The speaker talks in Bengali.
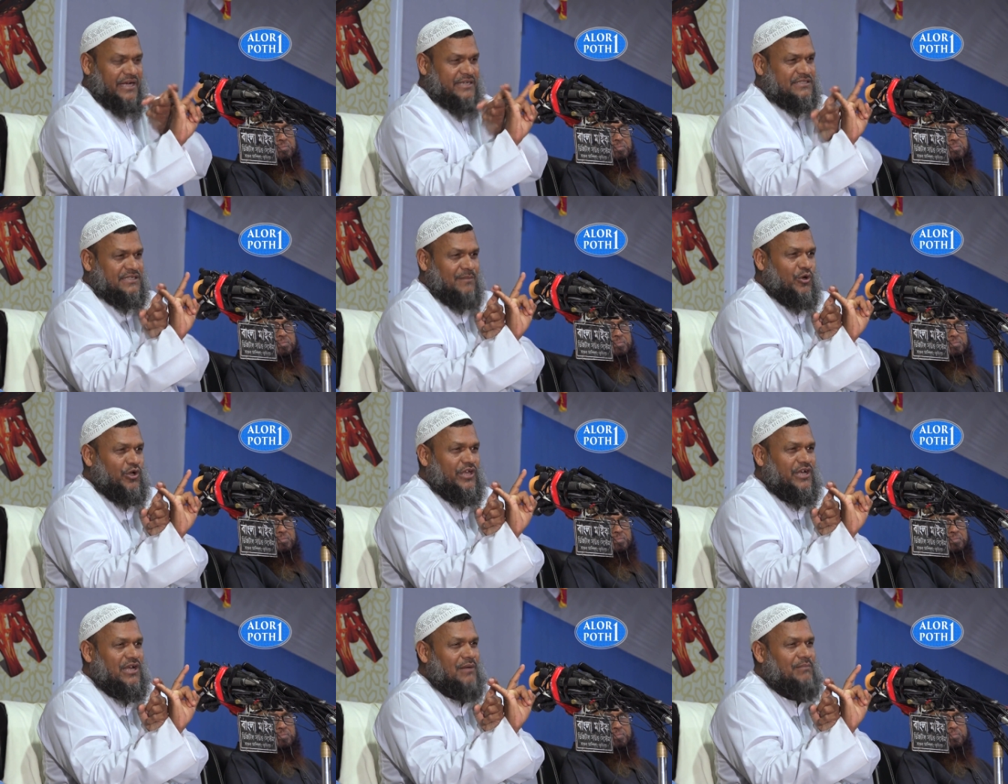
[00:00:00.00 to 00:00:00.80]
একটা
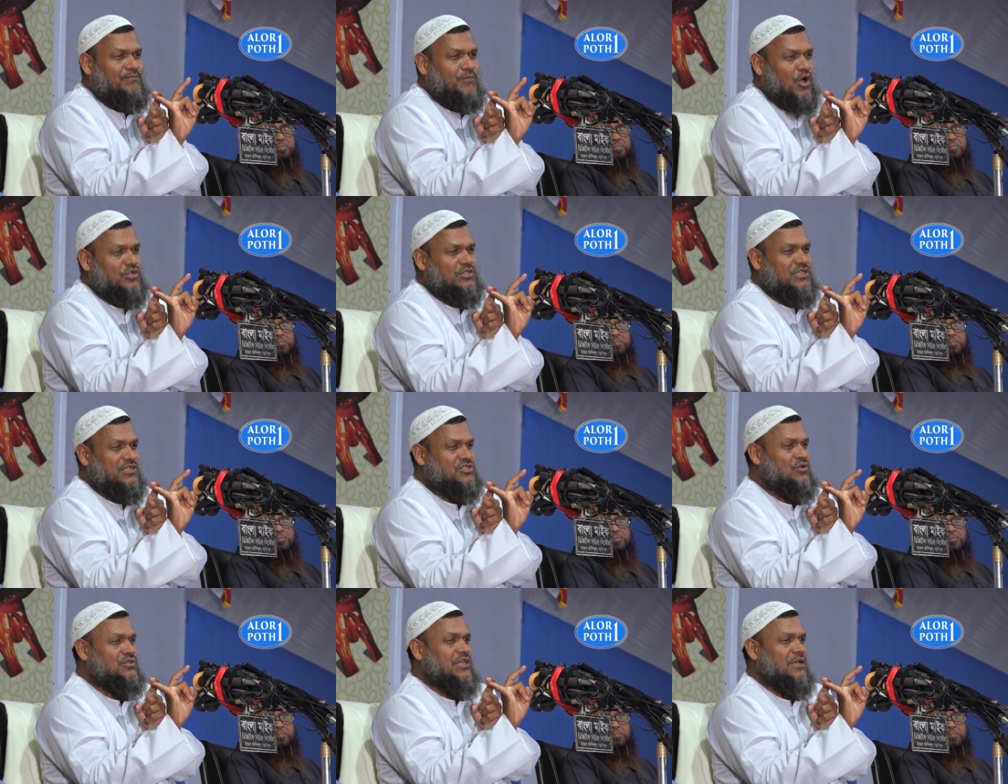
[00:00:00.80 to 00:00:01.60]
বইয়ের নাম বক্তা
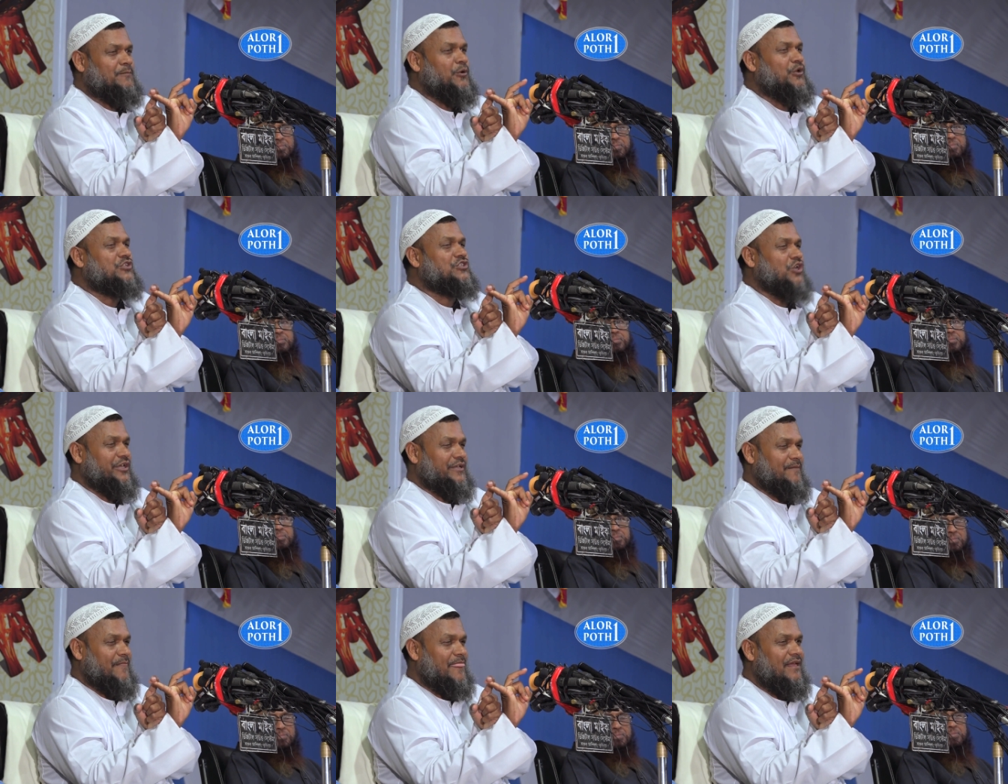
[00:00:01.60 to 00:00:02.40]
শ্রোতার পরিচয়